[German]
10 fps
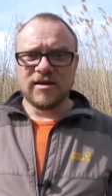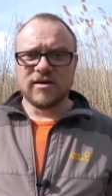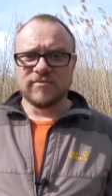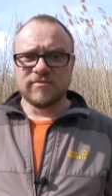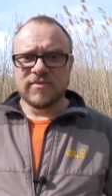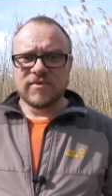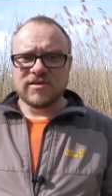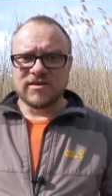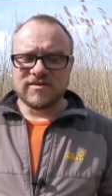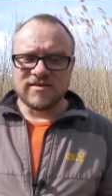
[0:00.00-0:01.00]
ähm,
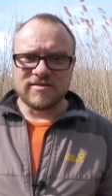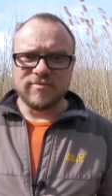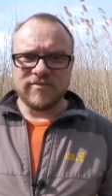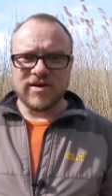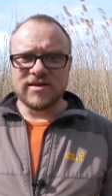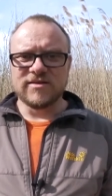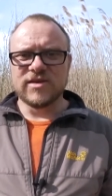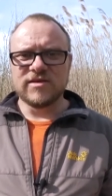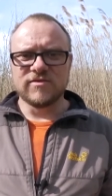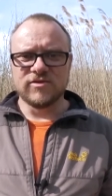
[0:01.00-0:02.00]
dann ist das bei
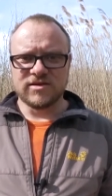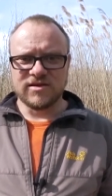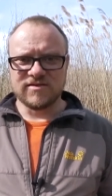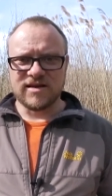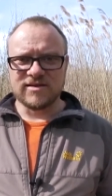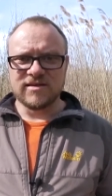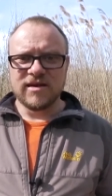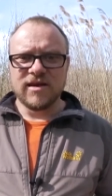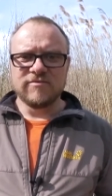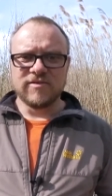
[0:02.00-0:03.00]
weitem nicht so interessant,
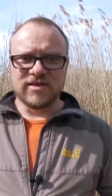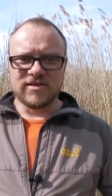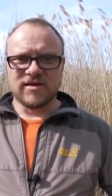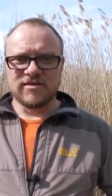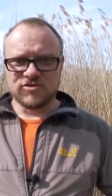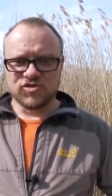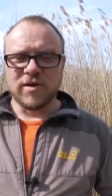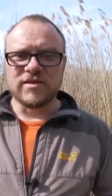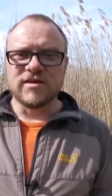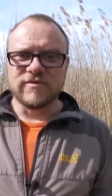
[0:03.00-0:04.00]
wie wenn da ein
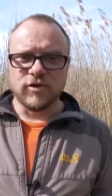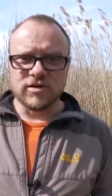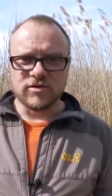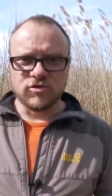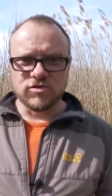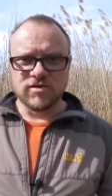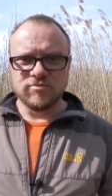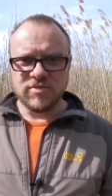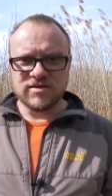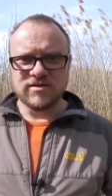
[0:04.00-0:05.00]
spannender
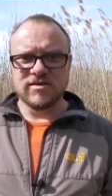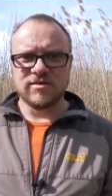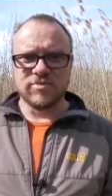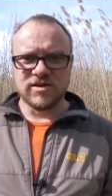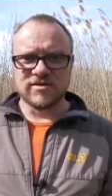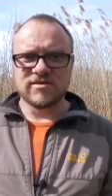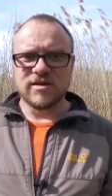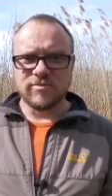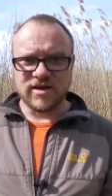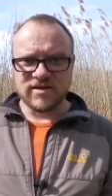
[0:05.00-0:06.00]
Vordergrund mit im Bild
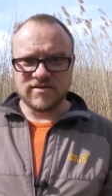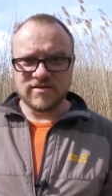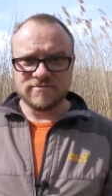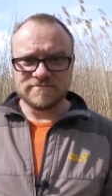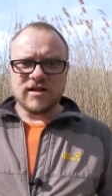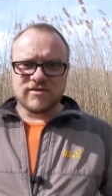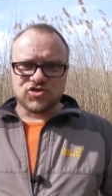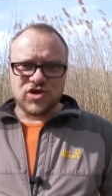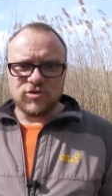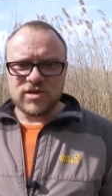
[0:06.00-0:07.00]
dabei ist.
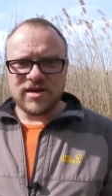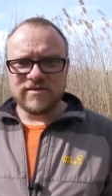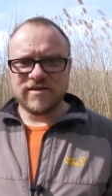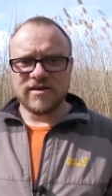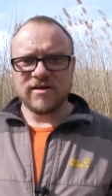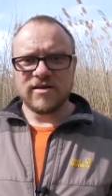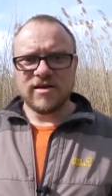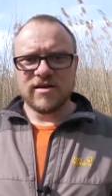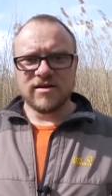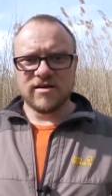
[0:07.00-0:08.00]
Also schaut einfach,
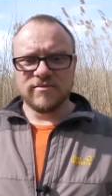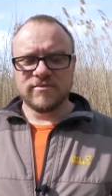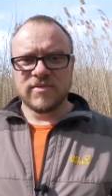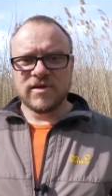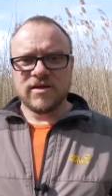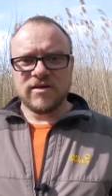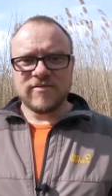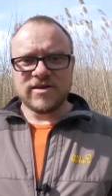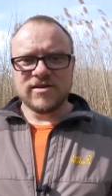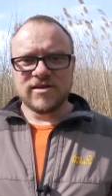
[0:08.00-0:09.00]
ähm,
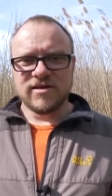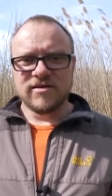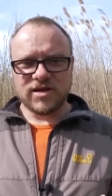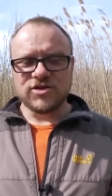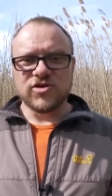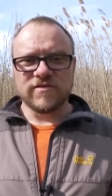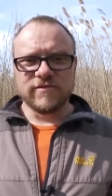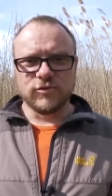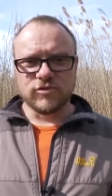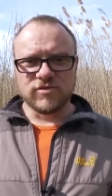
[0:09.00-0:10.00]
wenn ihr
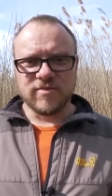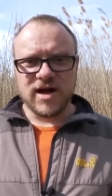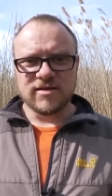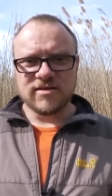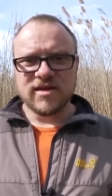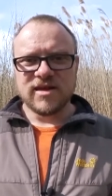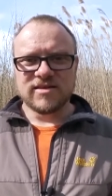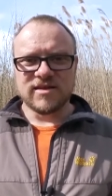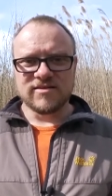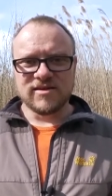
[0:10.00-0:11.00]
Landschaftsfotos macht,
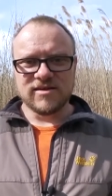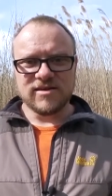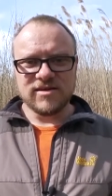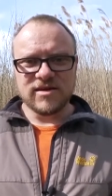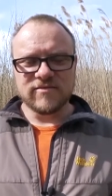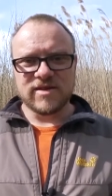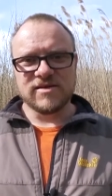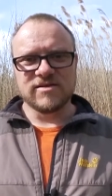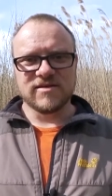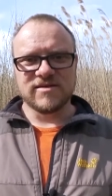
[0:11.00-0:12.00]
dass ihr
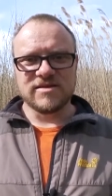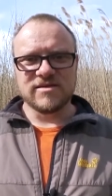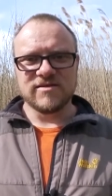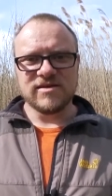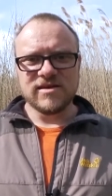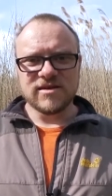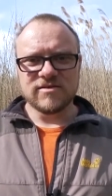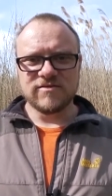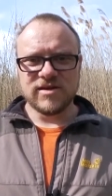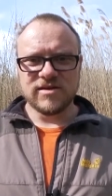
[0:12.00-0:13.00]
irgendwas Interessantes
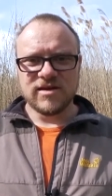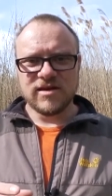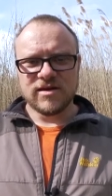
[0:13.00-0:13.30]
irgendwie